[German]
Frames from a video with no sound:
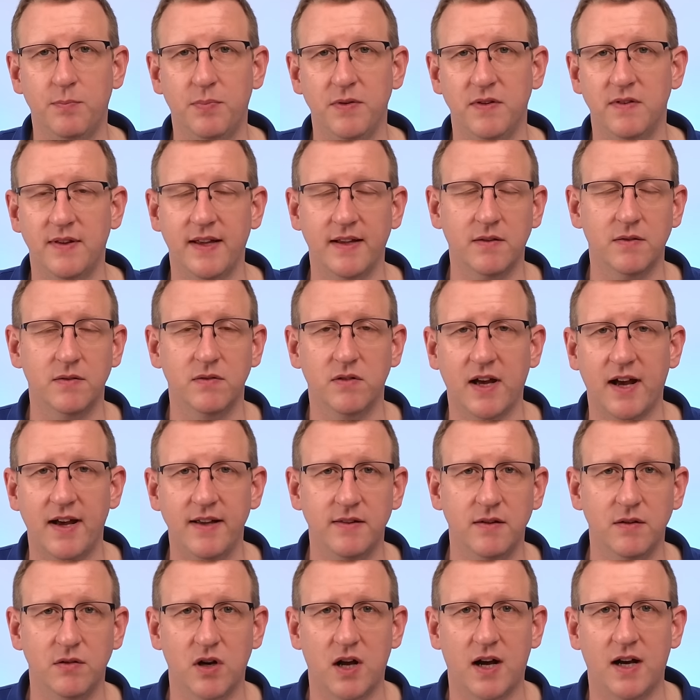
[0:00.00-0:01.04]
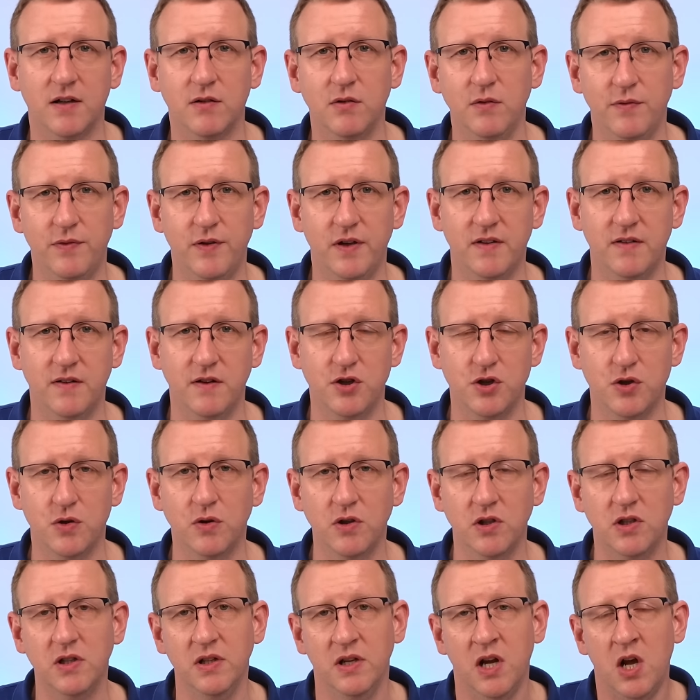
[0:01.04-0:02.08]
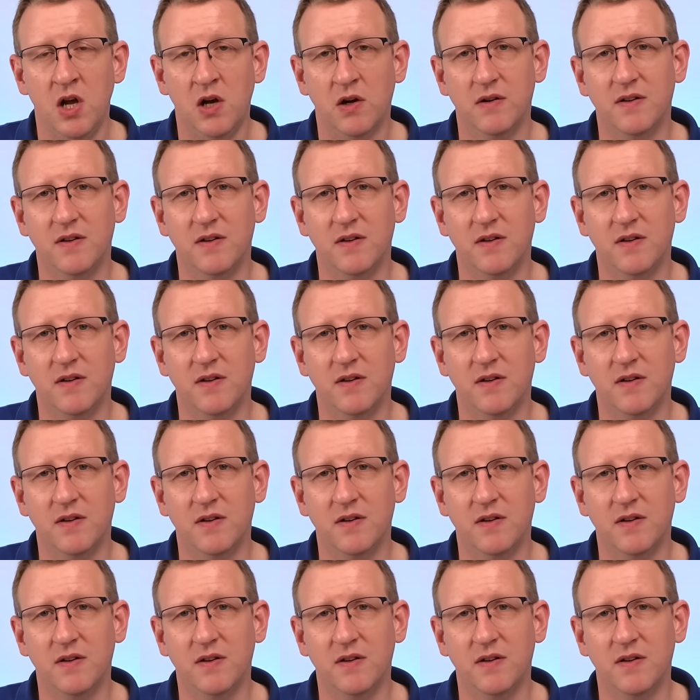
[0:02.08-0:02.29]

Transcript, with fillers: bis 36 oder 48 Stunden und